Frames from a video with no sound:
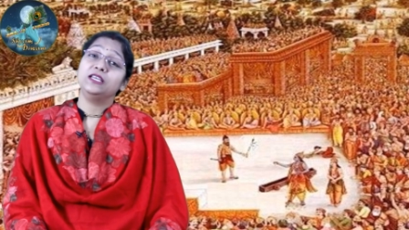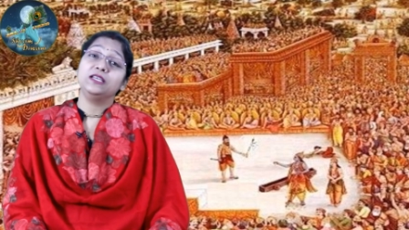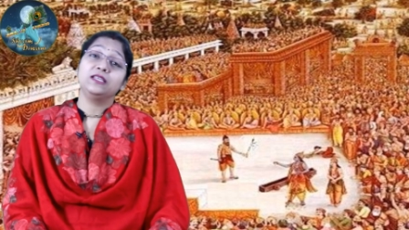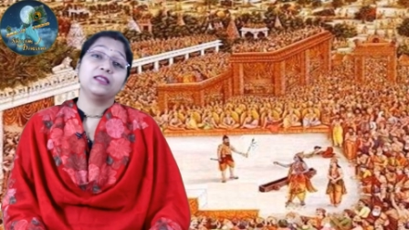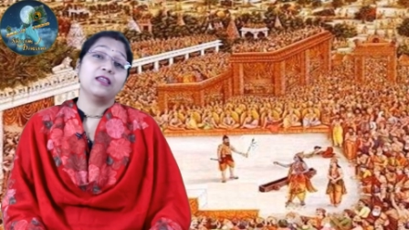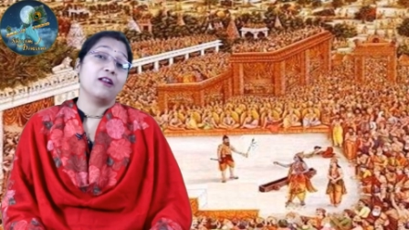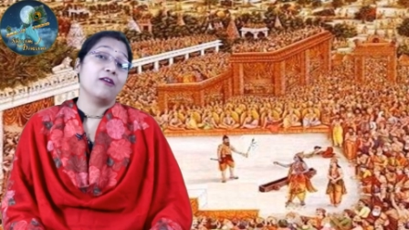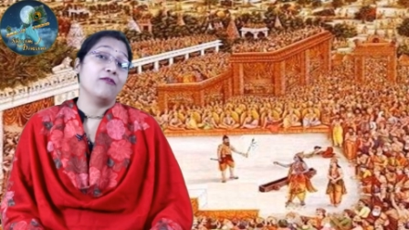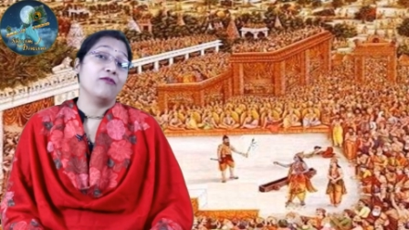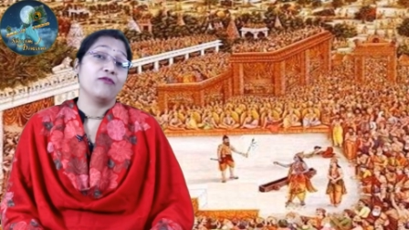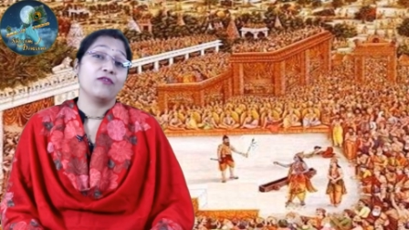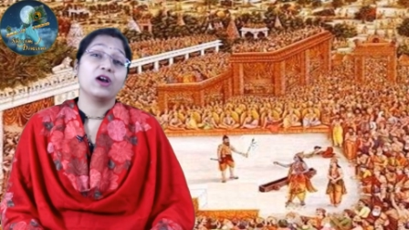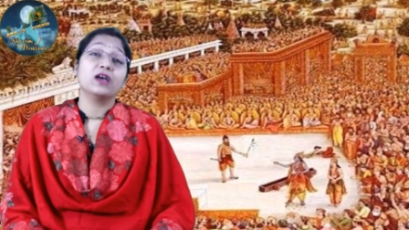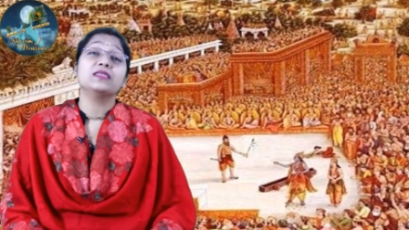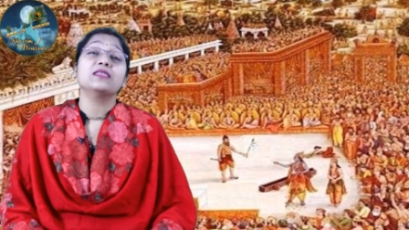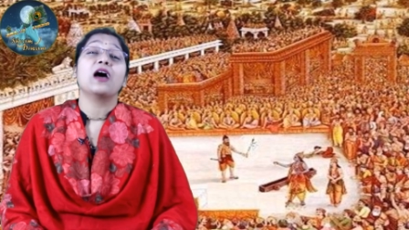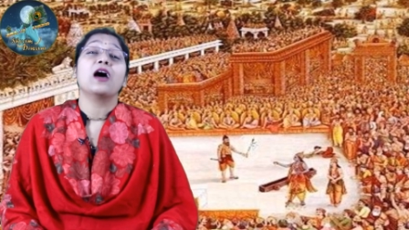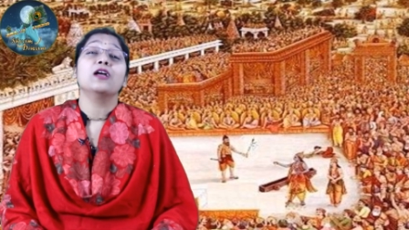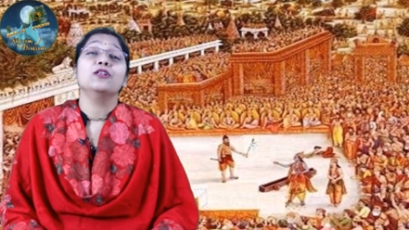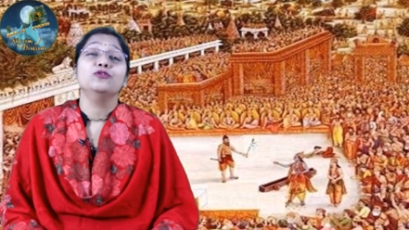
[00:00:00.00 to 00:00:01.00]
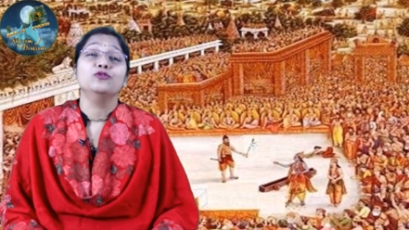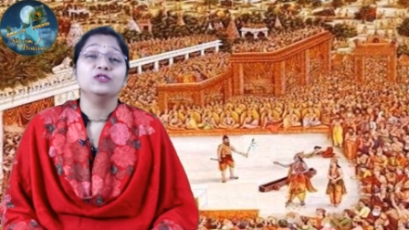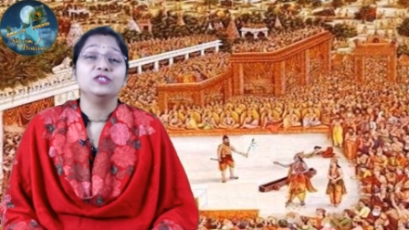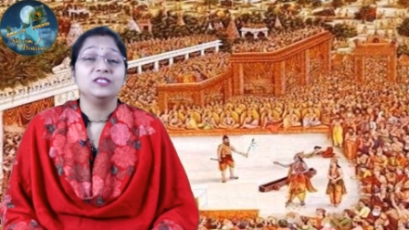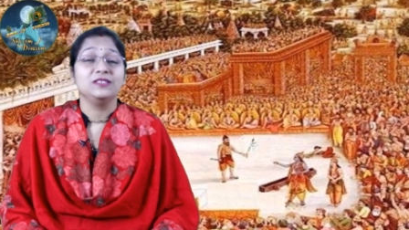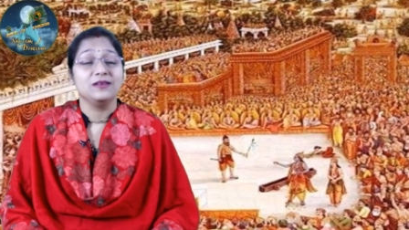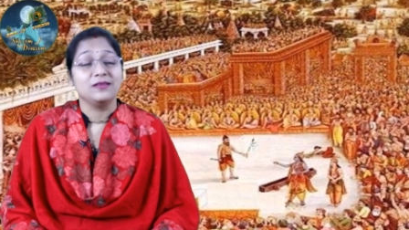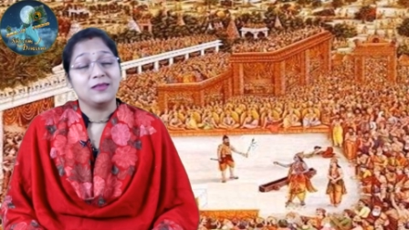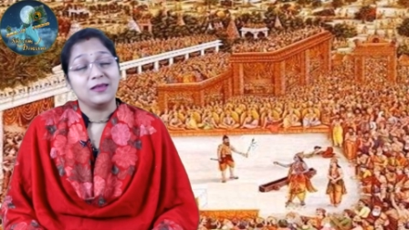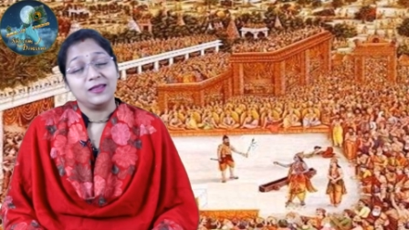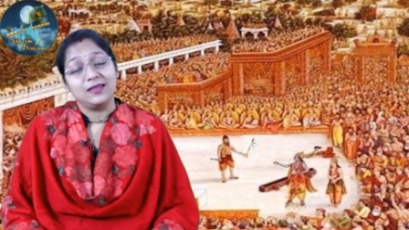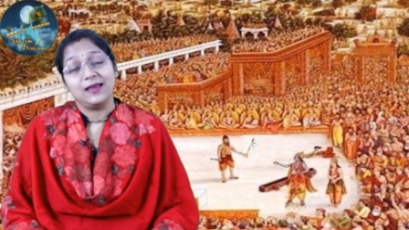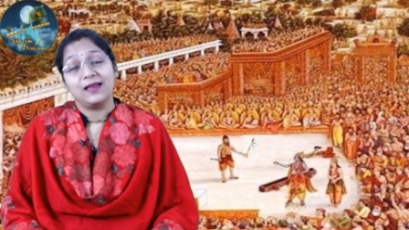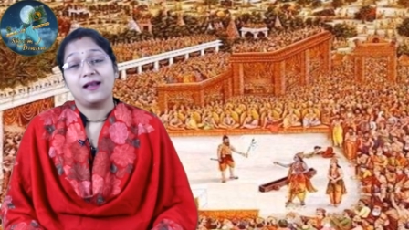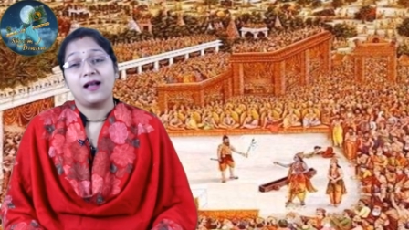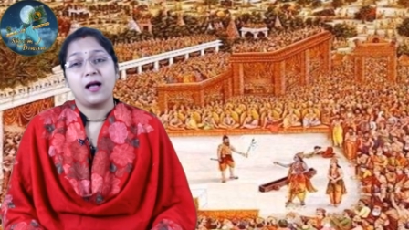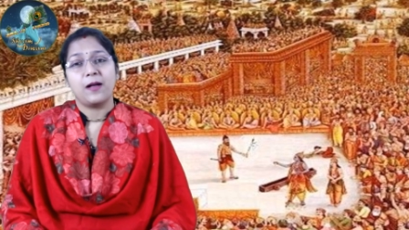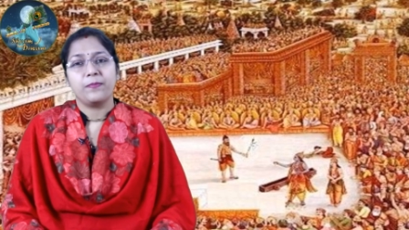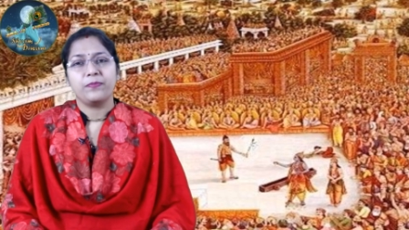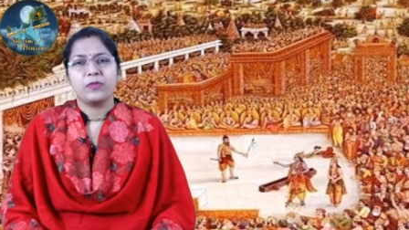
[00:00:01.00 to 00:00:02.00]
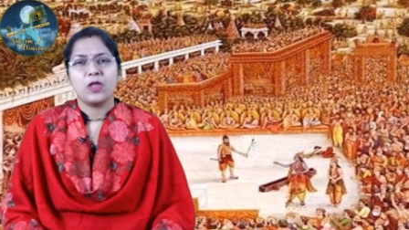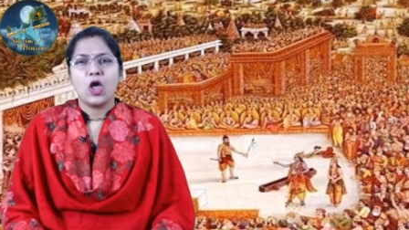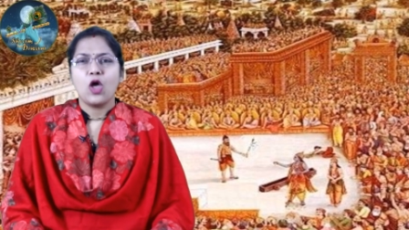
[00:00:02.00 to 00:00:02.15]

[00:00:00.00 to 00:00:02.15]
की तरफ कतार दृष्टि से देखा